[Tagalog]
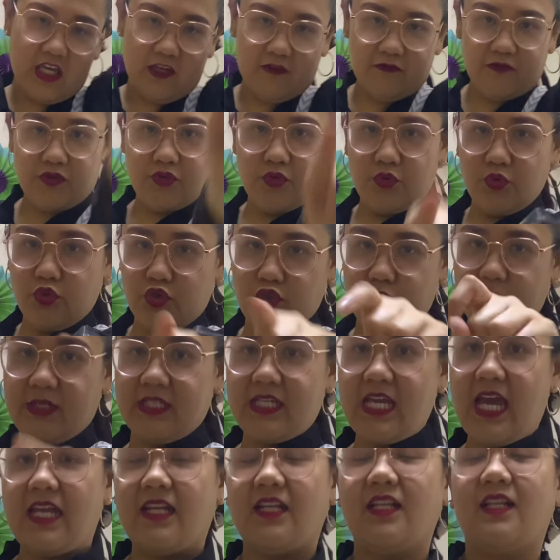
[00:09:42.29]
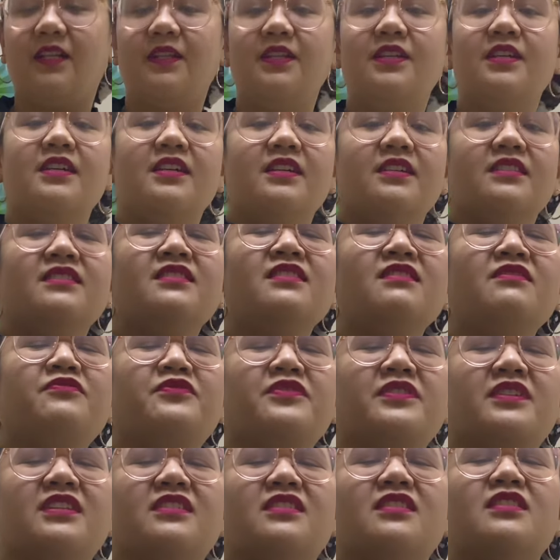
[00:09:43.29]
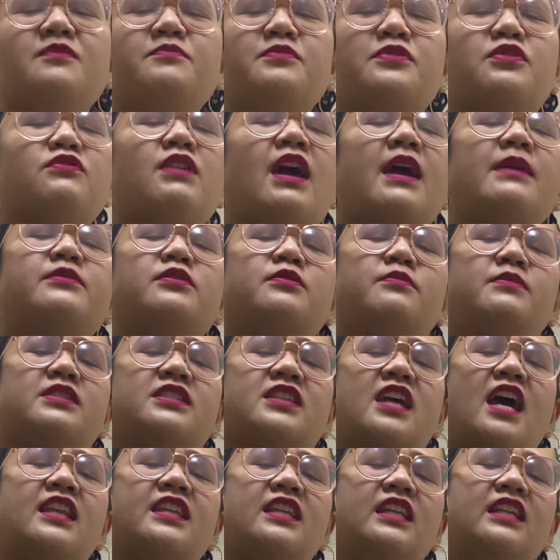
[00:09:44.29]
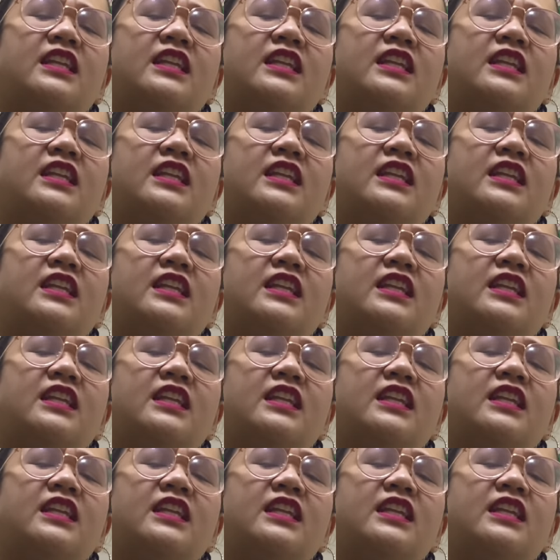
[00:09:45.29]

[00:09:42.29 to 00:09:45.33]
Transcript: If you're new to my channel, don't forget to subscribe to my channel